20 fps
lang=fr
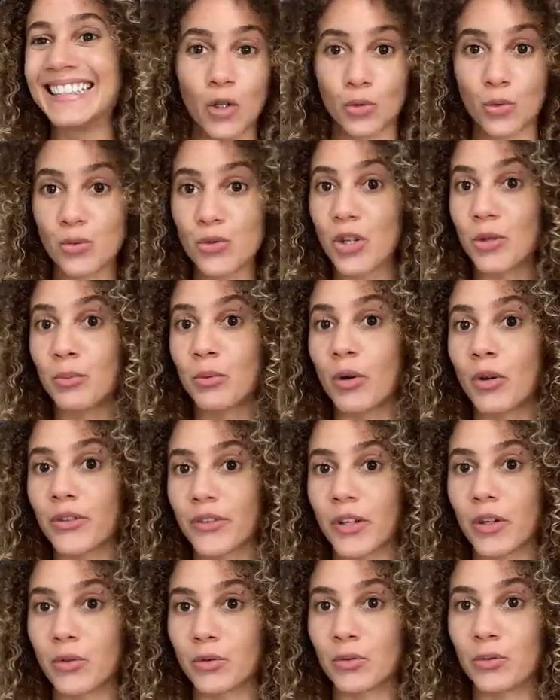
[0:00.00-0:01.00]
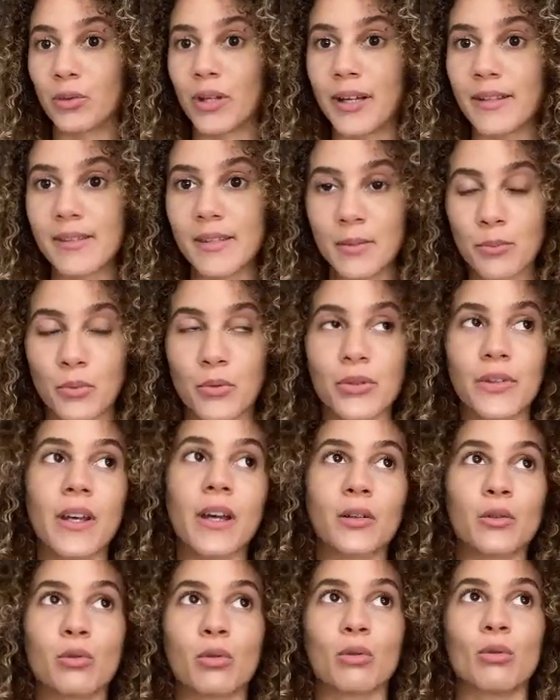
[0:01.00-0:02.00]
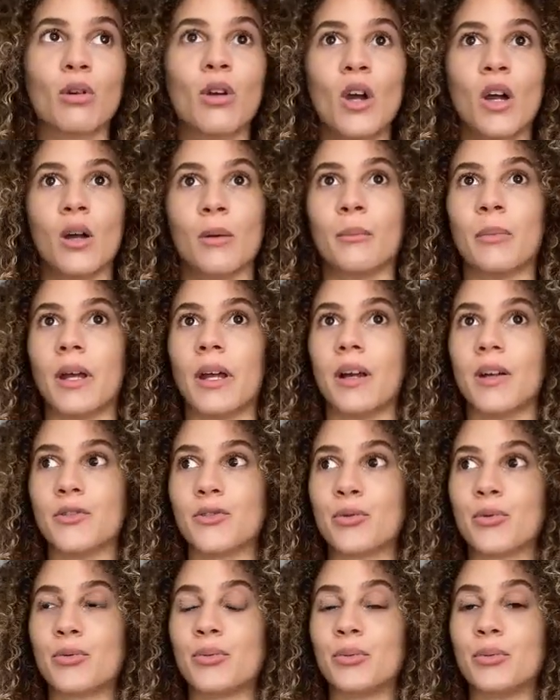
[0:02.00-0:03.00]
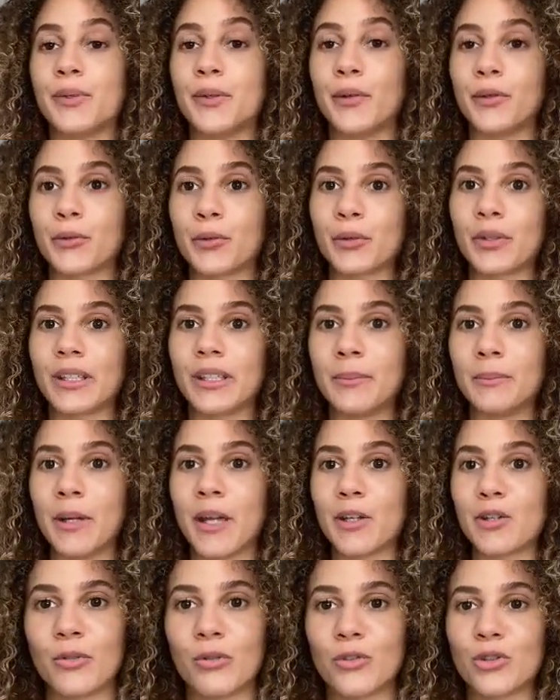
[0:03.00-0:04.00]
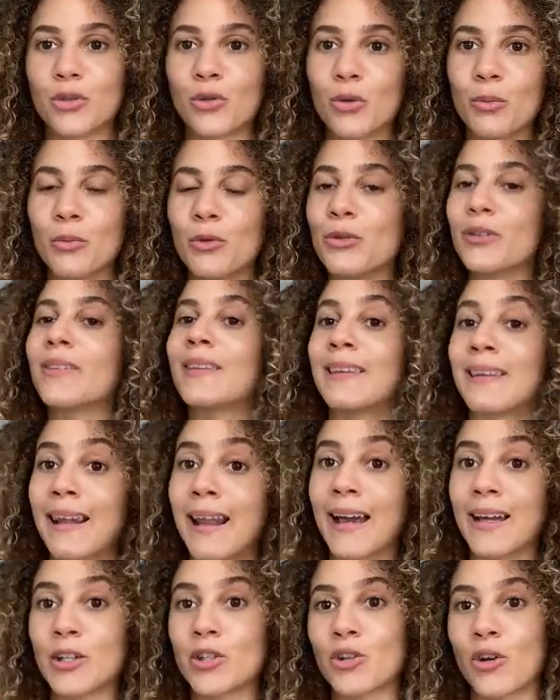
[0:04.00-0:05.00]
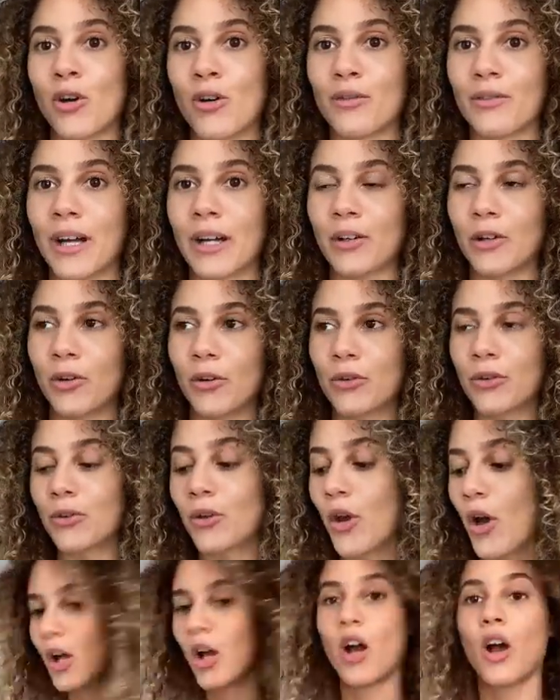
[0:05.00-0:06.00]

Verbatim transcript: Donc j'ai pu rentrer en Guyane, c'est pour ça que ben, je suis entre guillemets chômeuse slash en vacances.